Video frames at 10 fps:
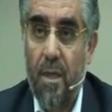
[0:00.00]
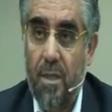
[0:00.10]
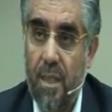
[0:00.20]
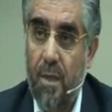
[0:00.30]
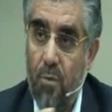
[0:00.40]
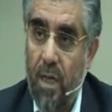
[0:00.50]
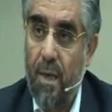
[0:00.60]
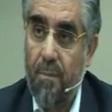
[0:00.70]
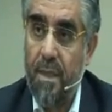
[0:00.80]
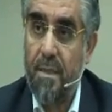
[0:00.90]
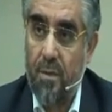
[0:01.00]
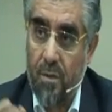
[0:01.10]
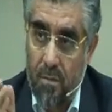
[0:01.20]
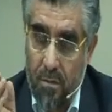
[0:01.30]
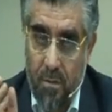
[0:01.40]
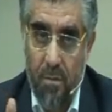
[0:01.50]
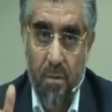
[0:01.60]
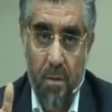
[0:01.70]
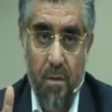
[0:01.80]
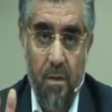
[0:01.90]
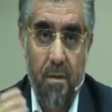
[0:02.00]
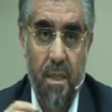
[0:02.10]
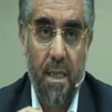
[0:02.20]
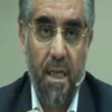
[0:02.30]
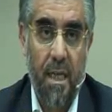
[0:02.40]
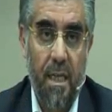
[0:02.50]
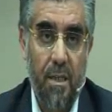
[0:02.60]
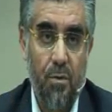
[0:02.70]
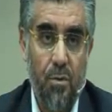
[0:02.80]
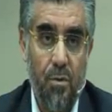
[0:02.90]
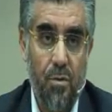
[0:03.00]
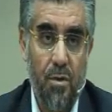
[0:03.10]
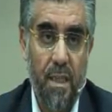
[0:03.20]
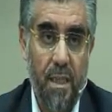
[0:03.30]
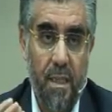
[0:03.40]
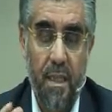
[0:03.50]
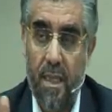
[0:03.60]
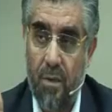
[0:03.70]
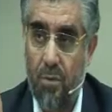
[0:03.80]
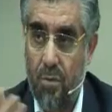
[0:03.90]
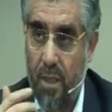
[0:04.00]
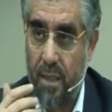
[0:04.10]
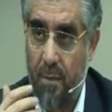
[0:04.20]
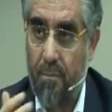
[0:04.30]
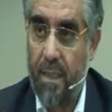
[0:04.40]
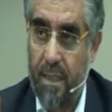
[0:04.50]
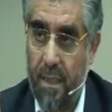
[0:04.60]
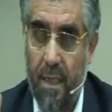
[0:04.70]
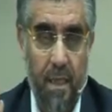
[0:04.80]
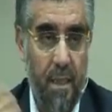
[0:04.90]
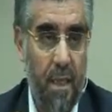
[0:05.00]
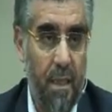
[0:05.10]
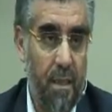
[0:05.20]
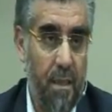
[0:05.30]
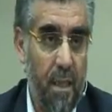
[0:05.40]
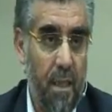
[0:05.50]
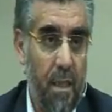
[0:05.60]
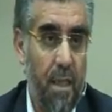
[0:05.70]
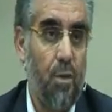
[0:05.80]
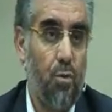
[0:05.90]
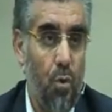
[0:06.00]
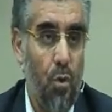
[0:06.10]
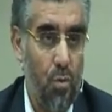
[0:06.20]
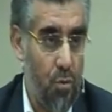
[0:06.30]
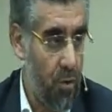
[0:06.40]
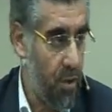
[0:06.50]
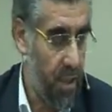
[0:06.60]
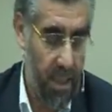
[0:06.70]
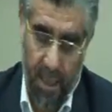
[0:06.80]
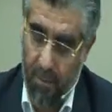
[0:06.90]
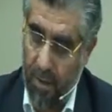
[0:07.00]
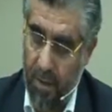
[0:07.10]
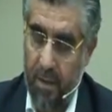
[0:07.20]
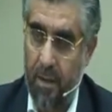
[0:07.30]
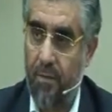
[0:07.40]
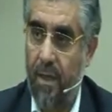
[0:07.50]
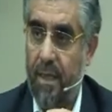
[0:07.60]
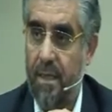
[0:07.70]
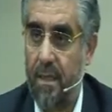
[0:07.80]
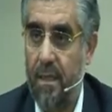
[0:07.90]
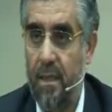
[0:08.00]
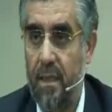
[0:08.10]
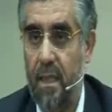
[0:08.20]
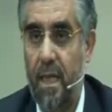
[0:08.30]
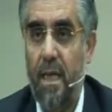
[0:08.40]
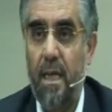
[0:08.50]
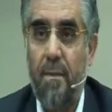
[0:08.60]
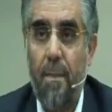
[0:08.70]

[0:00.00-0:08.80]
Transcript: İşte Ebu Leheb de sen ellerin kurusun ya da dillerin kurusun. Tebbet yedak yani. Ya da yuh olsun şeyin Elmanlının ifadesiyle.